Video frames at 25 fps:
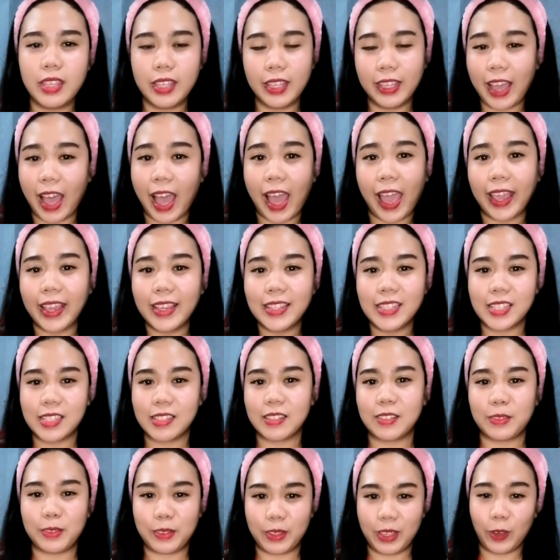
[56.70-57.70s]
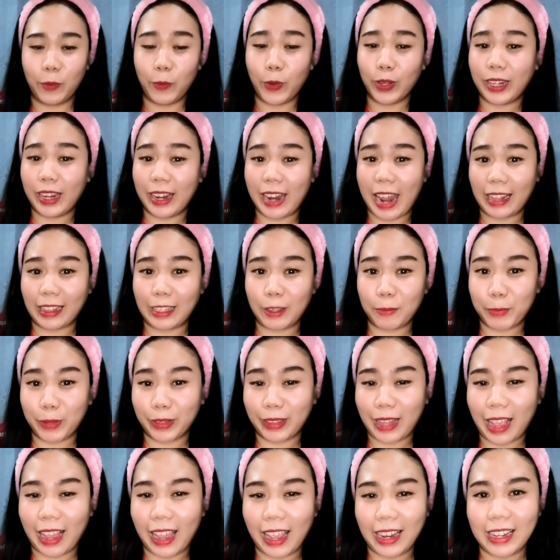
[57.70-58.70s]
Guys, huwag na natin
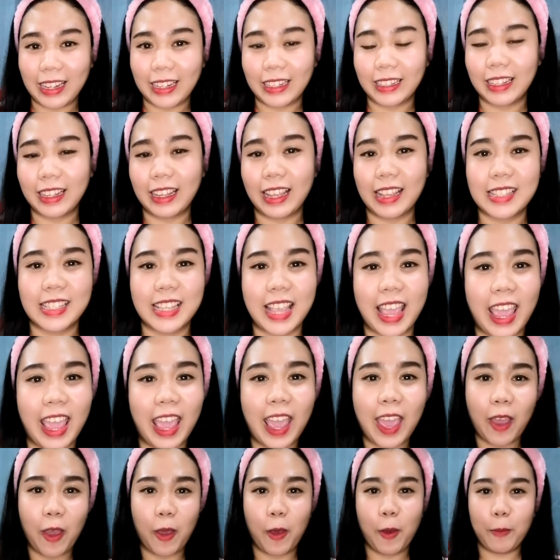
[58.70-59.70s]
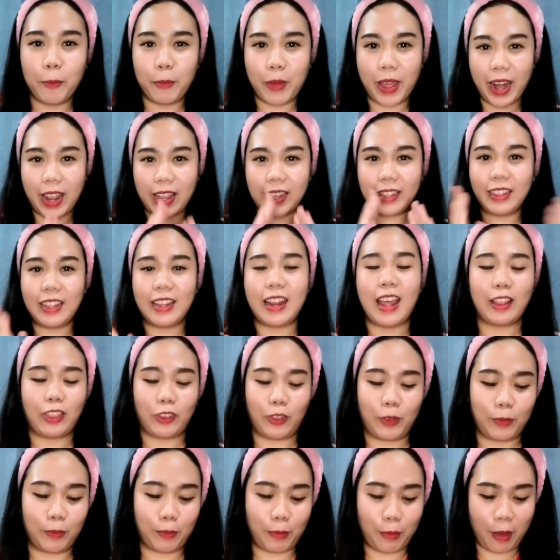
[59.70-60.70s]
patagalin kasi para hindi
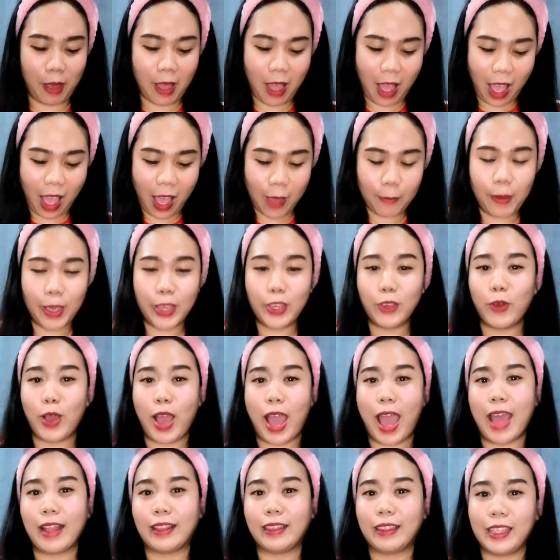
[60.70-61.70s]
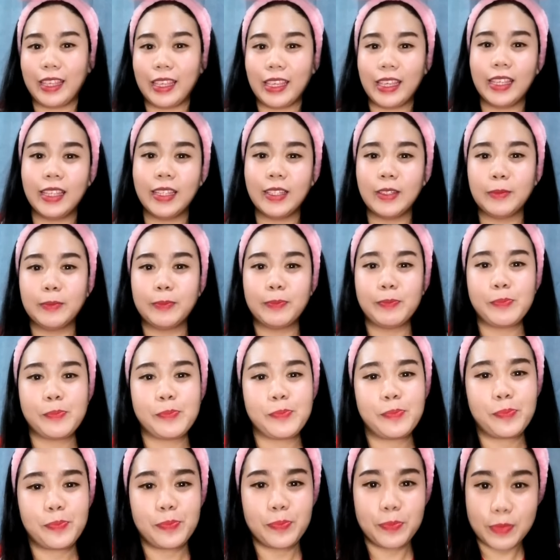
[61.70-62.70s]
natin haba yung ating
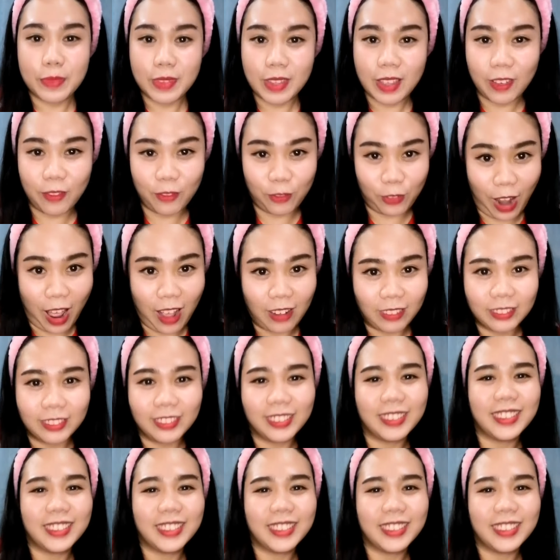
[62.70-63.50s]
black.